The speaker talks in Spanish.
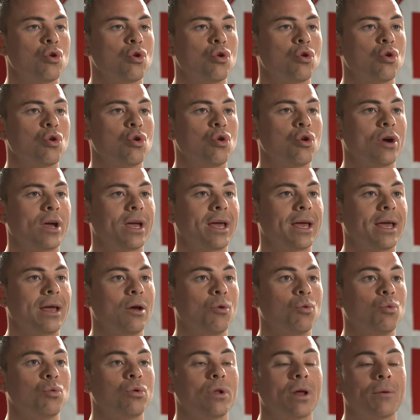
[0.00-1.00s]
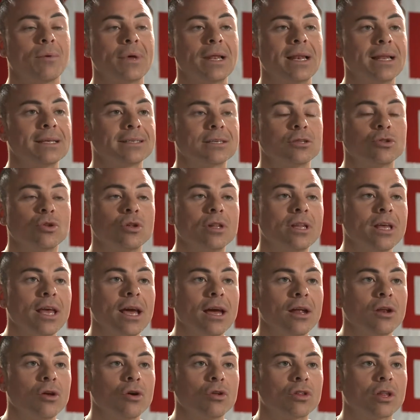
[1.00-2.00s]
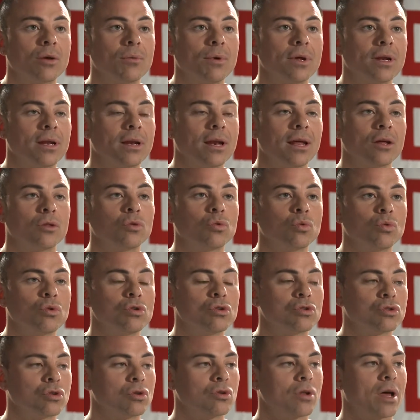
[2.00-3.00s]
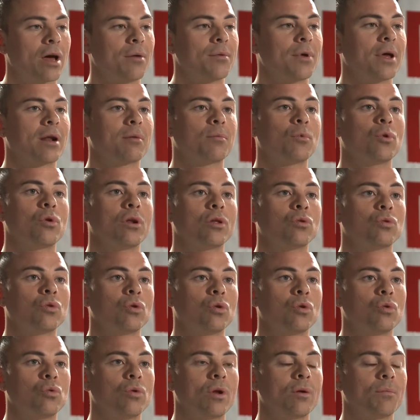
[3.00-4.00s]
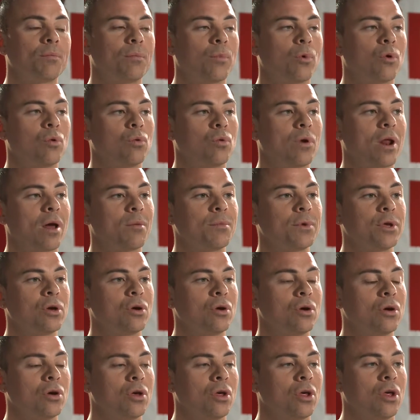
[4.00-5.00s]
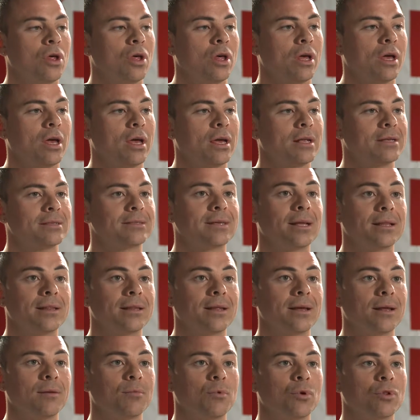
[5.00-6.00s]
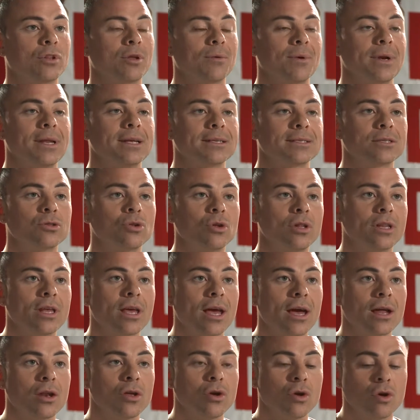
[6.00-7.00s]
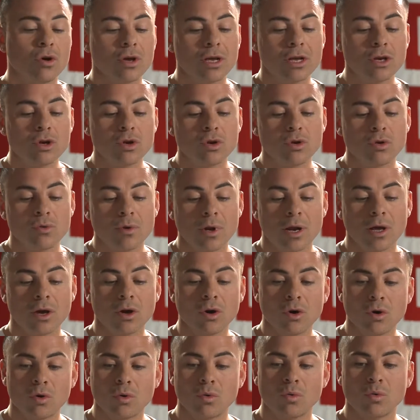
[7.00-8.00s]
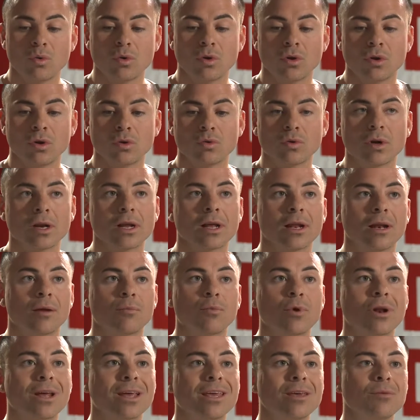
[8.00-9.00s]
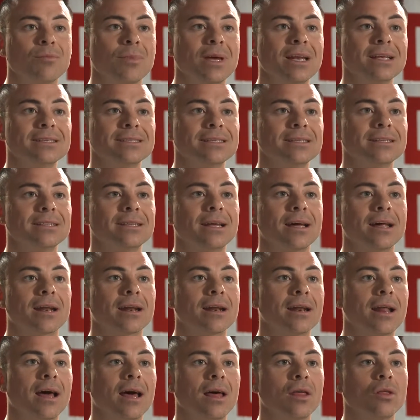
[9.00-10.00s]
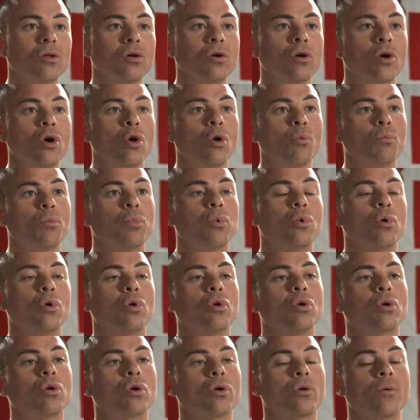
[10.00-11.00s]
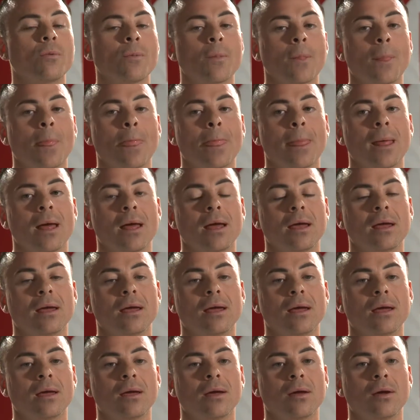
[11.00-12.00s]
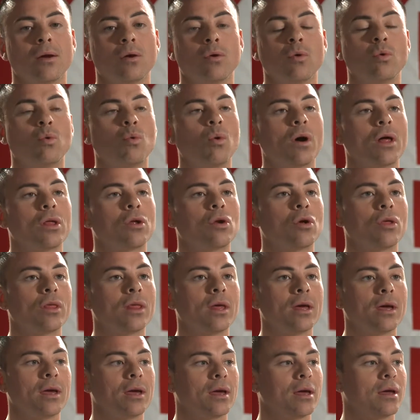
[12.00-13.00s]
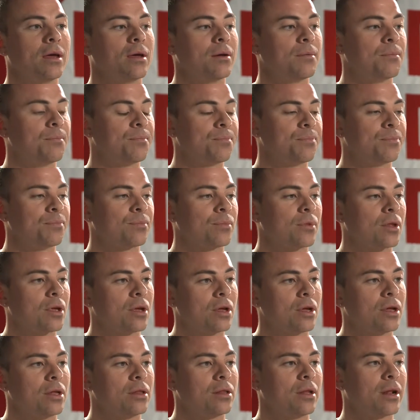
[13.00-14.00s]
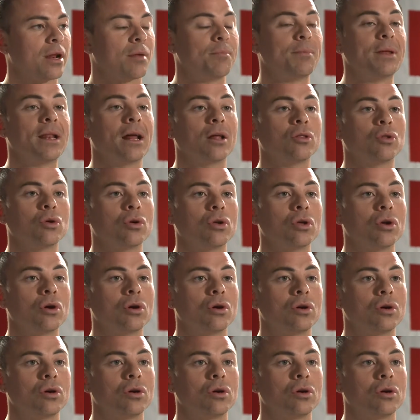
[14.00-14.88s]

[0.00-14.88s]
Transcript: con, una vez leyendo el diario, estaba en el estudio, yo había armado un estudio con, una, con un amigo en San Telmo, estaba leyendo el diario y leo un titular que es La Mona Jiménez internado por eh, un cuadro de mm, respiratorio.